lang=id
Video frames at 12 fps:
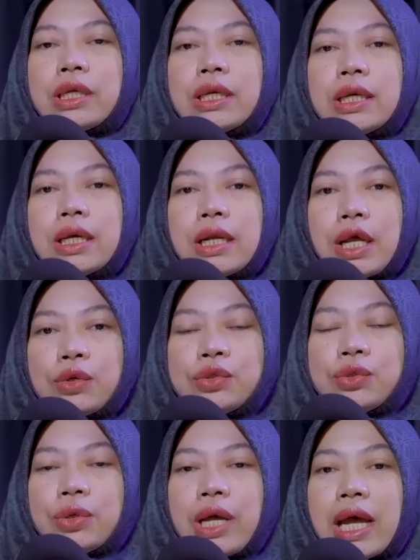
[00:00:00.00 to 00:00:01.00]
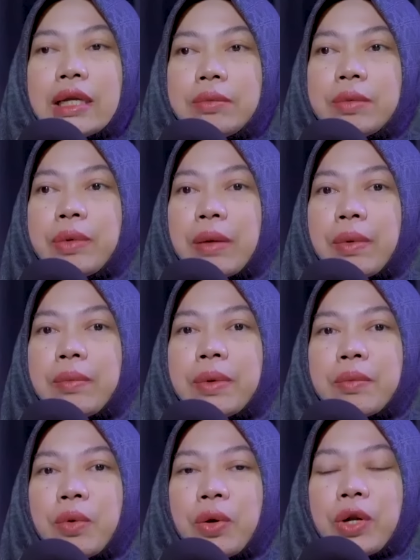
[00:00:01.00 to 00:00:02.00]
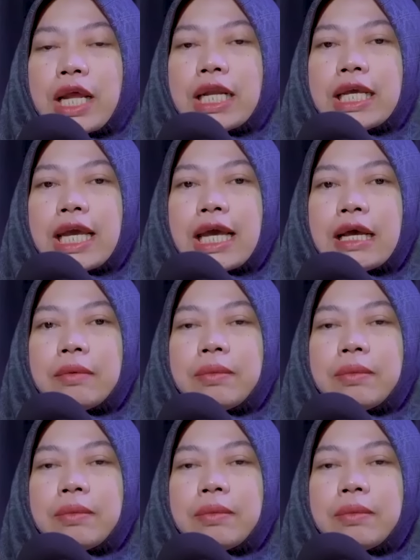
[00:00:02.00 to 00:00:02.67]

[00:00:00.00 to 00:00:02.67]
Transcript: Hmm. Lalu juga ada beberapa permohonan yang hmm.